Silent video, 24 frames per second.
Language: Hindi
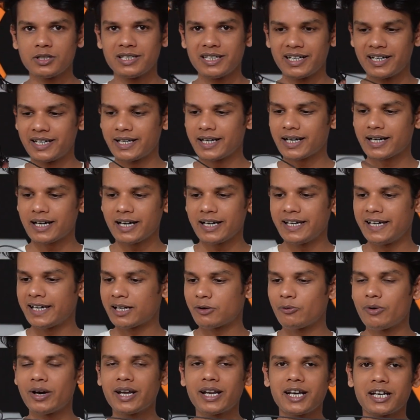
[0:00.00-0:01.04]
रेजर का
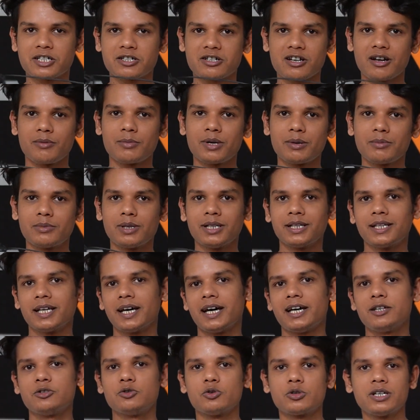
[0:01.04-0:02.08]
एक वायर एक्स्ट्रा में मिलता
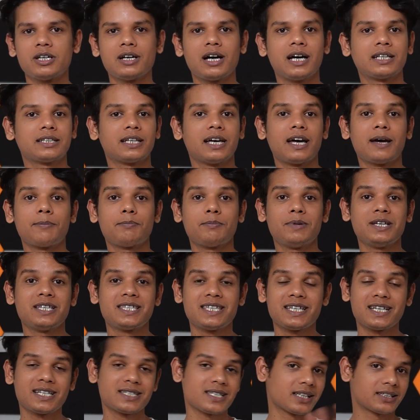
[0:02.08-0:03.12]
है जो कि आता है
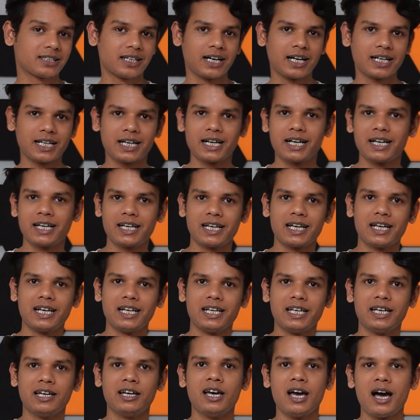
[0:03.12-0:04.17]
पीसी के साथ कनेक्ट करने के
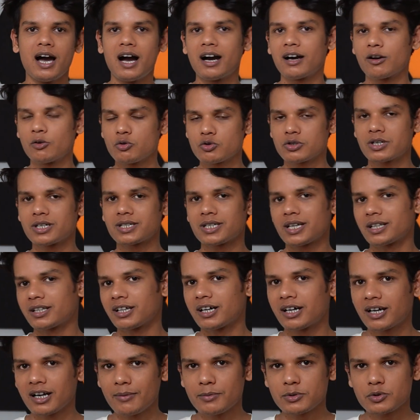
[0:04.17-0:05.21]
लिए अगर उसके साथ
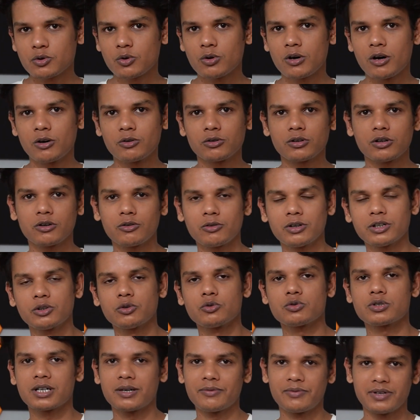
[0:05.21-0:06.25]
अगर आप इसको काउंट करोगे तो
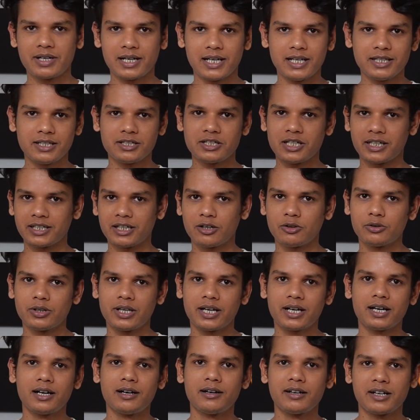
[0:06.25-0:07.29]
उसका फिर लेंथ ज़्यादा हो
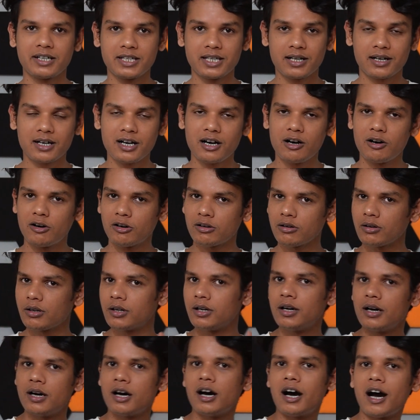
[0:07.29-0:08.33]
जाएगा रेजर का और
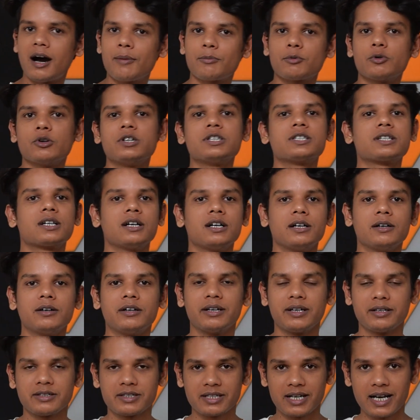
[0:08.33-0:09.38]
आपको इसका
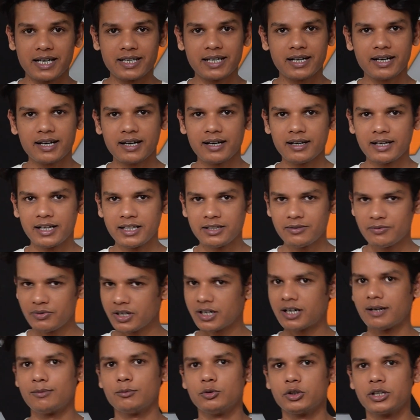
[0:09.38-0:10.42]
रेसनाइजर का लेंथ फिर
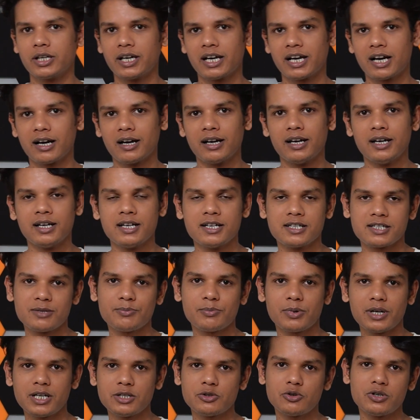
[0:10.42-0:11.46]
कम हो जाएगा
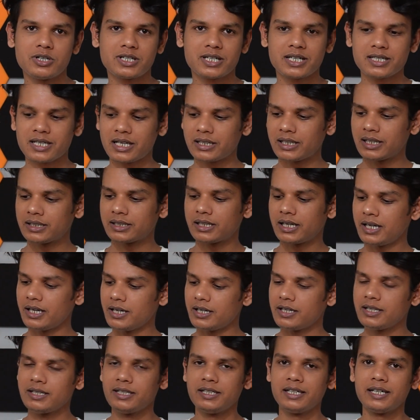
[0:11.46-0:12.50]
सिंपली जो इसके साथ आता है
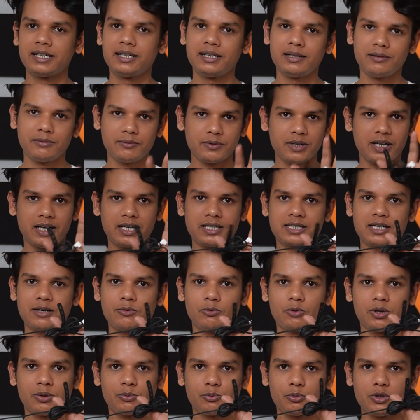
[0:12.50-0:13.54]
ये है इसका
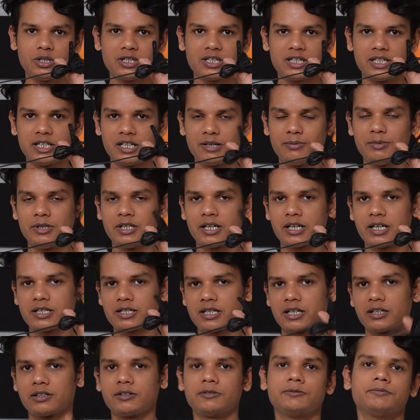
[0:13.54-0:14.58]
1.3 मीटर के
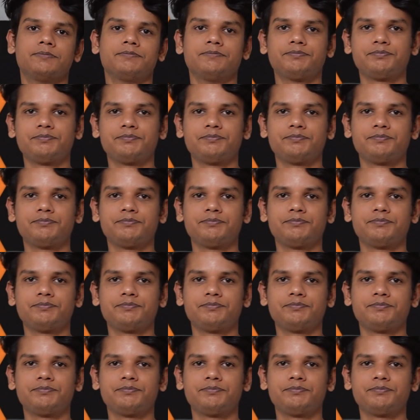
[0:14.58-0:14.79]
साथ